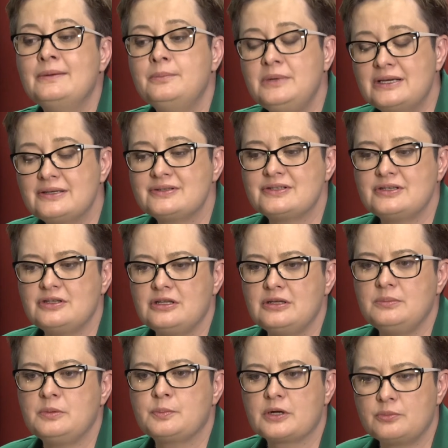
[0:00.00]
między
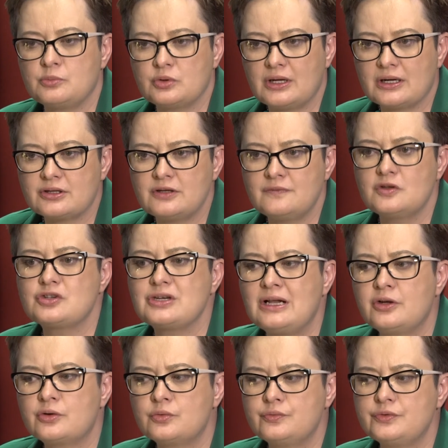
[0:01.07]
innymi premiuje aktywność,
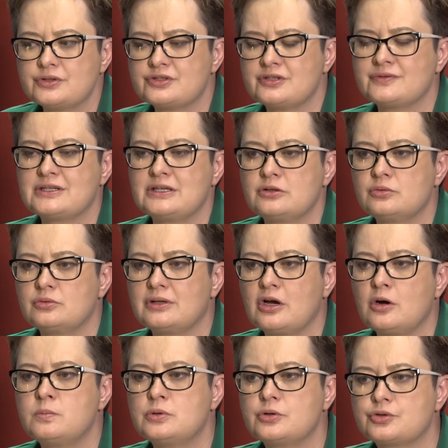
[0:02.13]
ale również ze względu
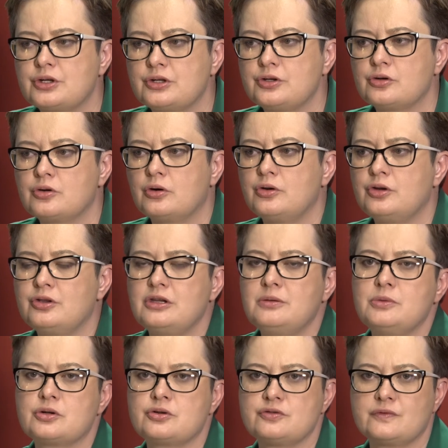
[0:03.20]
na obłożenie go
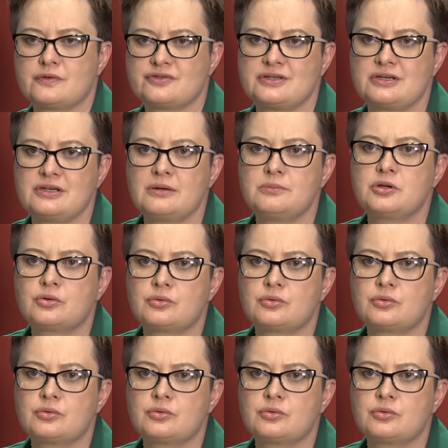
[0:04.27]
innymi rozwiązaniami,